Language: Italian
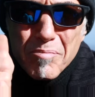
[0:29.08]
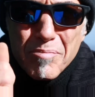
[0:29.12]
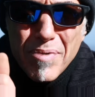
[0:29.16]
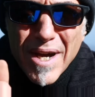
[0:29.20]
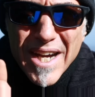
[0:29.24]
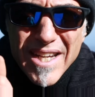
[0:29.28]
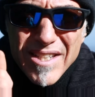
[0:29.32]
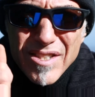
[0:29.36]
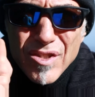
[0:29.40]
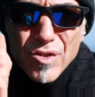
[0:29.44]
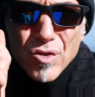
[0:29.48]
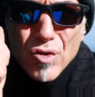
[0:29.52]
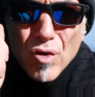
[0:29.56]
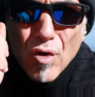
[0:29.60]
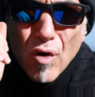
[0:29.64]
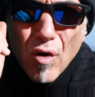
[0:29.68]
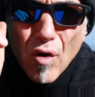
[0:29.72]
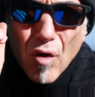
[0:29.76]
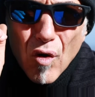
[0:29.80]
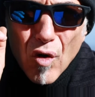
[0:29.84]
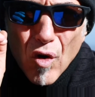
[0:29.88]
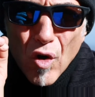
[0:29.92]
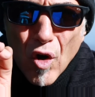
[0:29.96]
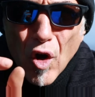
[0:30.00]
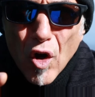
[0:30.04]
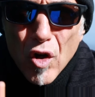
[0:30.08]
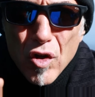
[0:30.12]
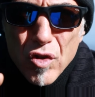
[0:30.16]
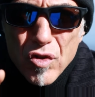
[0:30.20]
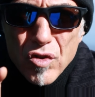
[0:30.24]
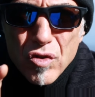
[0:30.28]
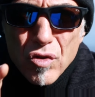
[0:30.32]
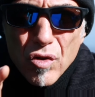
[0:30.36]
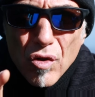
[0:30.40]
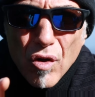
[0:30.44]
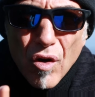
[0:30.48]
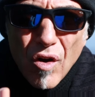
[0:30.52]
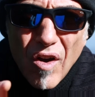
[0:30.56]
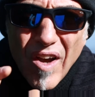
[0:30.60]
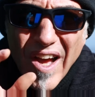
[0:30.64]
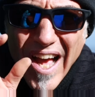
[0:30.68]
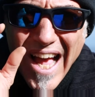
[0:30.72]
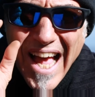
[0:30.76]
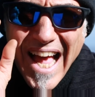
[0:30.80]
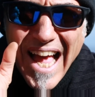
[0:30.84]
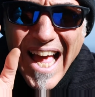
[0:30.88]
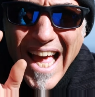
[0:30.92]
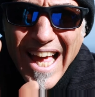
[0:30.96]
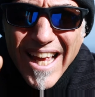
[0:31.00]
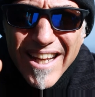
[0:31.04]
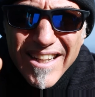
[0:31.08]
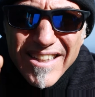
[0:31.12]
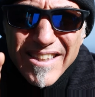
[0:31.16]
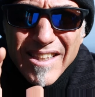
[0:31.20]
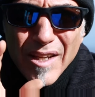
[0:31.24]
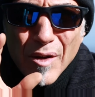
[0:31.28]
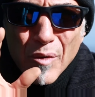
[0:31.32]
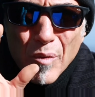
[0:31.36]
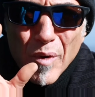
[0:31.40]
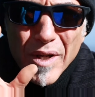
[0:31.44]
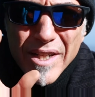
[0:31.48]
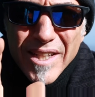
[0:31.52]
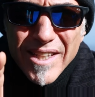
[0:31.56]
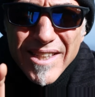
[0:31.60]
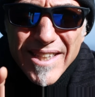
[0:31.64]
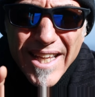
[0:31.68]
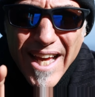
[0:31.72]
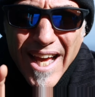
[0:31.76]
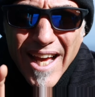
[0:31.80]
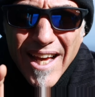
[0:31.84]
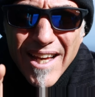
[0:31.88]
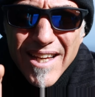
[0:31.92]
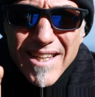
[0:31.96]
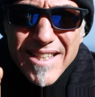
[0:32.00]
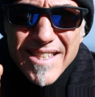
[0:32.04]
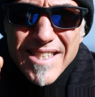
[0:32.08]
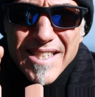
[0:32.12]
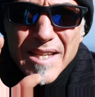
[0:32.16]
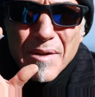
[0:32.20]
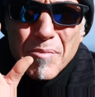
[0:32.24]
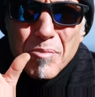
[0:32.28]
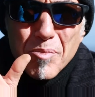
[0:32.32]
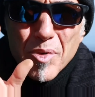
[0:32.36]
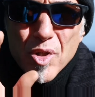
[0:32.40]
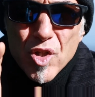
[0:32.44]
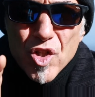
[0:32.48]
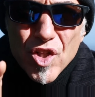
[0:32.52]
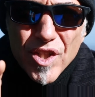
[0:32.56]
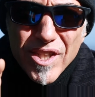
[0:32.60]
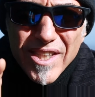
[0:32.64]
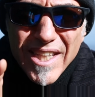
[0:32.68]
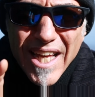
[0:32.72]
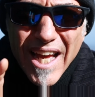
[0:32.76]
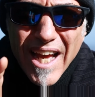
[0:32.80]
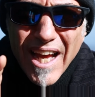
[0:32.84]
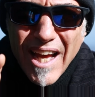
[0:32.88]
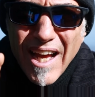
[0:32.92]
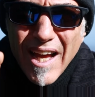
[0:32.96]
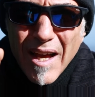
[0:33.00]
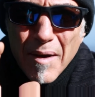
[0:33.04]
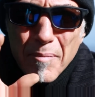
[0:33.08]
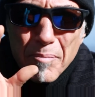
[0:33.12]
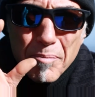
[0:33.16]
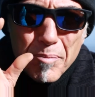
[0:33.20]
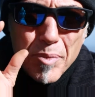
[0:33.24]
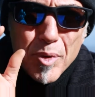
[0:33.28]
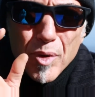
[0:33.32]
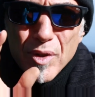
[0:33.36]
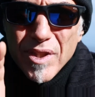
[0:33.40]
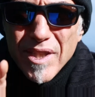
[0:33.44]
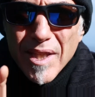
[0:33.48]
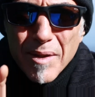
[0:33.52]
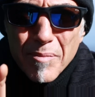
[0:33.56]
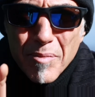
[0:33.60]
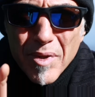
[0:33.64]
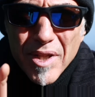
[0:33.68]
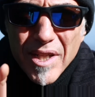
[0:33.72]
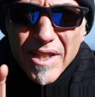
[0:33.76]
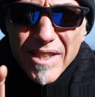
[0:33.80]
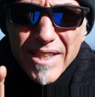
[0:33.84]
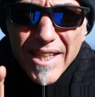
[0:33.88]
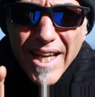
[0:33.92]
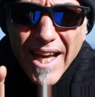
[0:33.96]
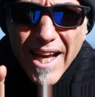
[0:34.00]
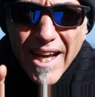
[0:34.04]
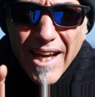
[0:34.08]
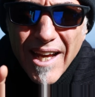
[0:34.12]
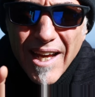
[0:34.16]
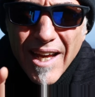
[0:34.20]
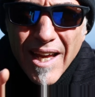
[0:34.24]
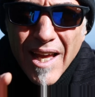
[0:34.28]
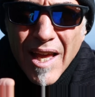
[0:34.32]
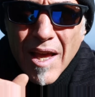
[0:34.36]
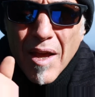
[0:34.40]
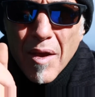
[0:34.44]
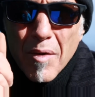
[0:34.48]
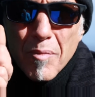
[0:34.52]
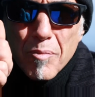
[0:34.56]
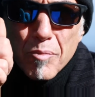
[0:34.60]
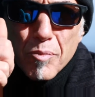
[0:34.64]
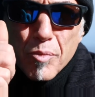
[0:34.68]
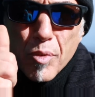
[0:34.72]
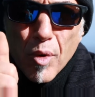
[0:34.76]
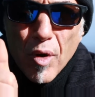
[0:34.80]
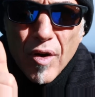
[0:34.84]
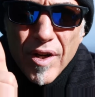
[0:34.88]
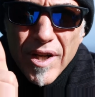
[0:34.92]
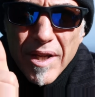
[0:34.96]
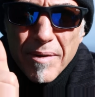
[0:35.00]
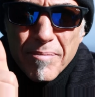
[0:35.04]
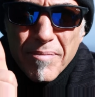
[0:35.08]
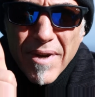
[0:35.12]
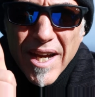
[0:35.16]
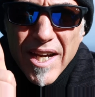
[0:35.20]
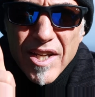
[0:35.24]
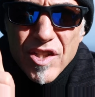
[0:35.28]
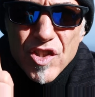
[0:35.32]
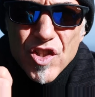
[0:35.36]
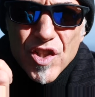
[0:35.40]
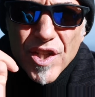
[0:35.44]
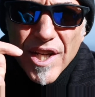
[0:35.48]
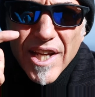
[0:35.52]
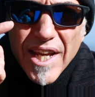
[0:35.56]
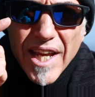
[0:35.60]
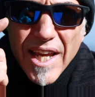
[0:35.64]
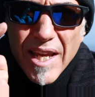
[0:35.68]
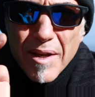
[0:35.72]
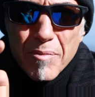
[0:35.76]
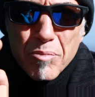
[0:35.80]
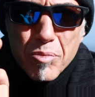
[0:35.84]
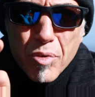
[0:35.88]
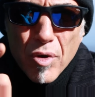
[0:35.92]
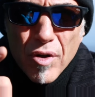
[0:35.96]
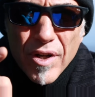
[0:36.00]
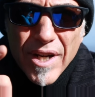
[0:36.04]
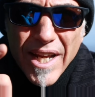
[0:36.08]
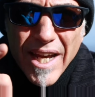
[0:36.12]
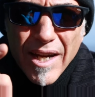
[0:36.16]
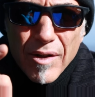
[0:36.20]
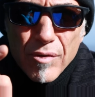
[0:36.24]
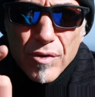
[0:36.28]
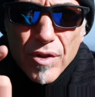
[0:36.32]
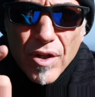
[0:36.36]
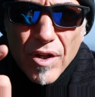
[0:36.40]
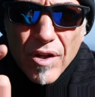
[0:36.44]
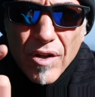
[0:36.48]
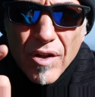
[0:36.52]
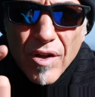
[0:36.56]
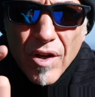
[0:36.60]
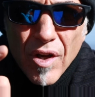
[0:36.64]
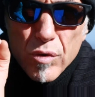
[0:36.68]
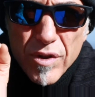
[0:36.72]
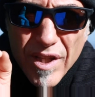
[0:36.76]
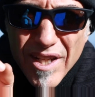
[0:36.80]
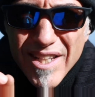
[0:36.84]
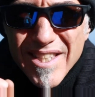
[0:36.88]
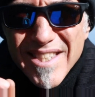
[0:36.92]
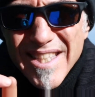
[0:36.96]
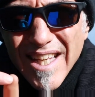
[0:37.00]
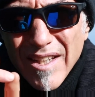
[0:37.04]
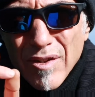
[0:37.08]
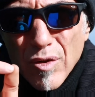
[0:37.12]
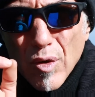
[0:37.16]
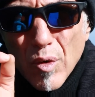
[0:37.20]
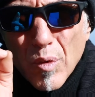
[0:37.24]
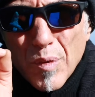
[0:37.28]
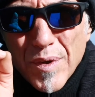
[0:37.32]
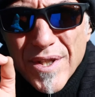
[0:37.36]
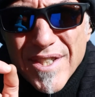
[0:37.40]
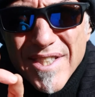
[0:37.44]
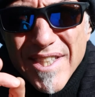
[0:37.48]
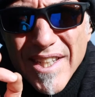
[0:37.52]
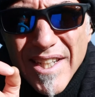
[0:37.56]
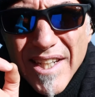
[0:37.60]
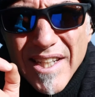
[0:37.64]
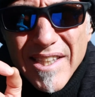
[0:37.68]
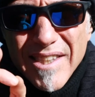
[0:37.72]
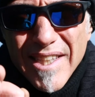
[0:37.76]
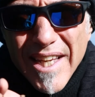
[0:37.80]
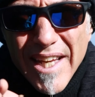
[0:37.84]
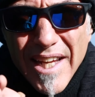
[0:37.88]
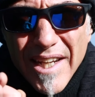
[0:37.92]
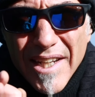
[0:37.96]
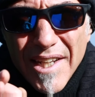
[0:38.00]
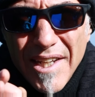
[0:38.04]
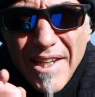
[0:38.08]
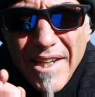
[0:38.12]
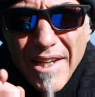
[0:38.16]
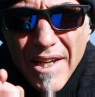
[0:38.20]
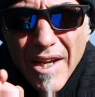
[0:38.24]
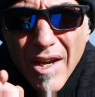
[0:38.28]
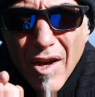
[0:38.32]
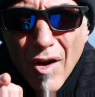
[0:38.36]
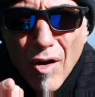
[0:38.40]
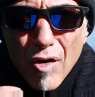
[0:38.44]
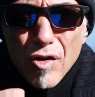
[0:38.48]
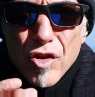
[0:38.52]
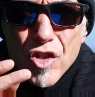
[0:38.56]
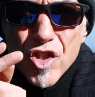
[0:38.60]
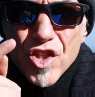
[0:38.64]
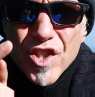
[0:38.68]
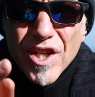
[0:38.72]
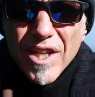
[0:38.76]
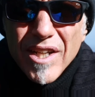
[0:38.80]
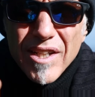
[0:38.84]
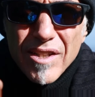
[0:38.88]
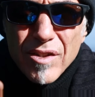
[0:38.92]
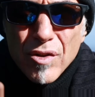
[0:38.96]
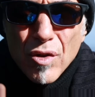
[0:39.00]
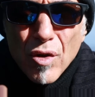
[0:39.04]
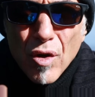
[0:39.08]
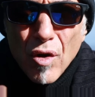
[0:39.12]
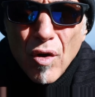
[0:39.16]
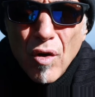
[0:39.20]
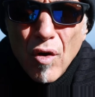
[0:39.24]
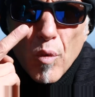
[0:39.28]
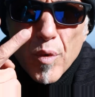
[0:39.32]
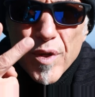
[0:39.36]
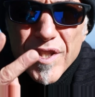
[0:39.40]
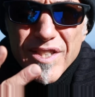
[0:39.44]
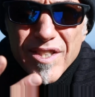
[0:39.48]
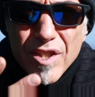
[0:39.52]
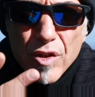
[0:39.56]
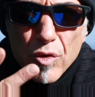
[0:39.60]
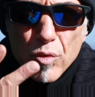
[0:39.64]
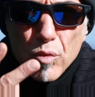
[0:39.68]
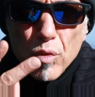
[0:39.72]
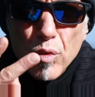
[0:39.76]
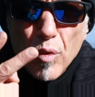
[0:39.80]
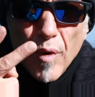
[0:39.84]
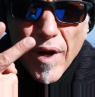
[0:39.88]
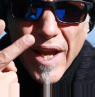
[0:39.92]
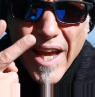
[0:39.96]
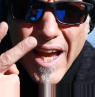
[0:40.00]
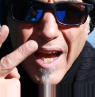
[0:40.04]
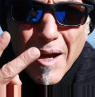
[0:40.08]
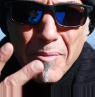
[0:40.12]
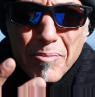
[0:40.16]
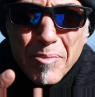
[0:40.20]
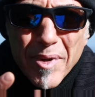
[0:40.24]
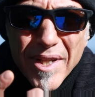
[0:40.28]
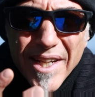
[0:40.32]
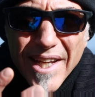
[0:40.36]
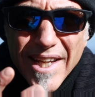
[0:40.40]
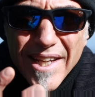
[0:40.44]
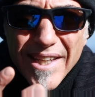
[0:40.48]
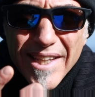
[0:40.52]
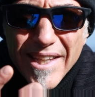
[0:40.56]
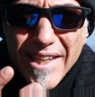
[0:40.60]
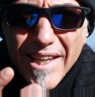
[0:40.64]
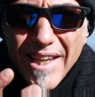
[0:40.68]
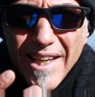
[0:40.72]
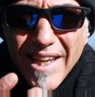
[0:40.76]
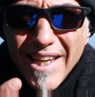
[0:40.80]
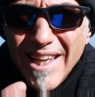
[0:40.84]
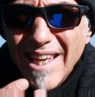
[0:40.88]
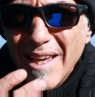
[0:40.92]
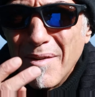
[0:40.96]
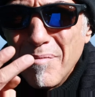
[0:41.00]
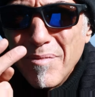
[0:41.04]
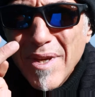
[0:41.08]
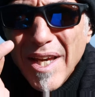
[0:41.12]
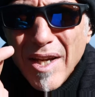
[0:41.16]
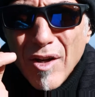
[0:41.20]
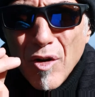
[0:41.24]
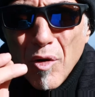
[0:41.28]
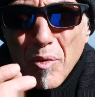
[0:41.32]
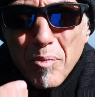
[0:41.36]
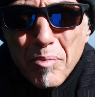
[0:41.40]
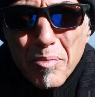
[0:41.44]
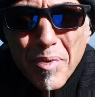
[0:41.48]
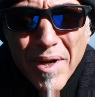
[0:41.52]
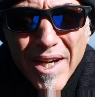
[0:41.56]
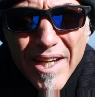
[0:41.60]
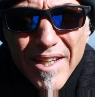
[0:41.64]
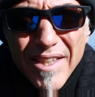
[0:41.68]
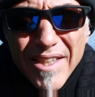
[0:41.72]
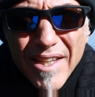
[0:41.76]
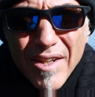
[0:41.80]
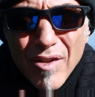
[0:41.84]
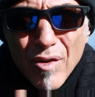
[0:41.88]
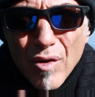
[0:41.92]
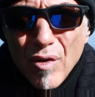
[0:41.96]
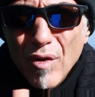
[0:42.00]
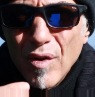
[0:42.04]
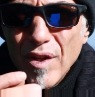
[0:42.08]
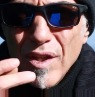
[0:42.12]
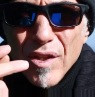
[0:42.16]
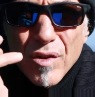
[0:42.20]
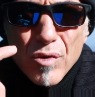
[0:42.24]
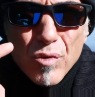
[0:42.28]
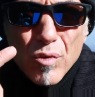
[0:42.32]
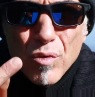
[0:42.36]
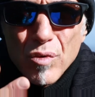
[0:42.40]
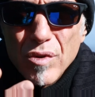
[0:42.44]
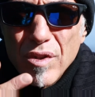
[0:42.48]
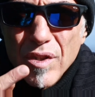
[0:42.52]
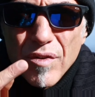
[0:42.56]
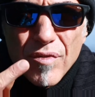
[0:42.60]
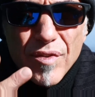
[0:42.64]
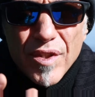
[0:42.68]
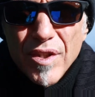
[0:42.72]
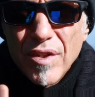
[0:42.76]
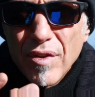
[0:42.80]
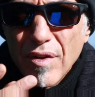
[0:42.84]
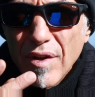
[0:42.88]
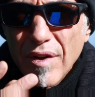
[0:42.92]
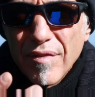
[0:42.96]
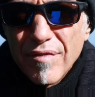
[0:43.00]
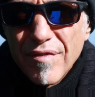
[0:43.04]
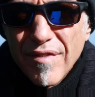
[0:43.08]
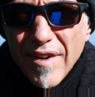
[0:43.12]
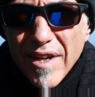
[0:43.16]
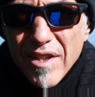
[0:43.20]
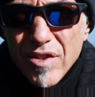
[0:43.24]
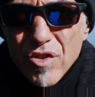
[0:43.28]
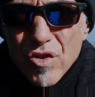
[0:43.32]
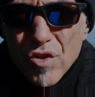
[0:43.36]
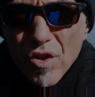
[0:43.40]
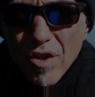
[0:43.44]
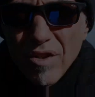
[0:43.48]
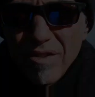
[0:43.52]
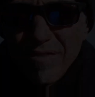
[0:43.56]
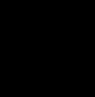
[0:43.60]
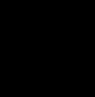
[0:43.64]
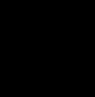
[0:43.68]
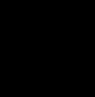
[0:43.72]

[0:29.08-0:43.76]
Basso costo, alta qualità, semplicità, portabilità, buona immagine e buon audio. Utilizzando questi criteri ho scelto questi due apparecchi che mi accompagnano in tutti i video che faccio.